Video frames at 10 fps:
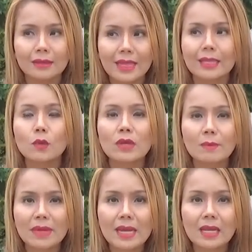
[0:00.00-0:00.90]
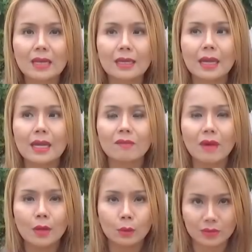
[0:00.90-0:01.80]
ตัดตรงนี้ไปได้เลย ถ้าเกิด
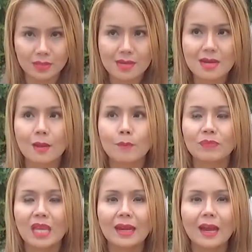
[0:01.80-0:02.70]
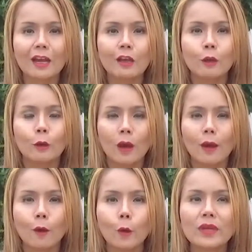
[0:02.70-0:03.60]
ว่าหนูเจอนะคะ
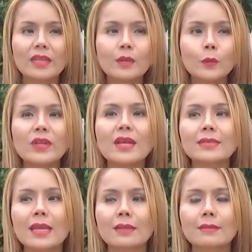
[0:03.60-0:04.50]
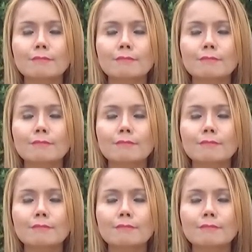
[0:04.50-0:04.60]
คนที่คุยเรื่องเซ็ก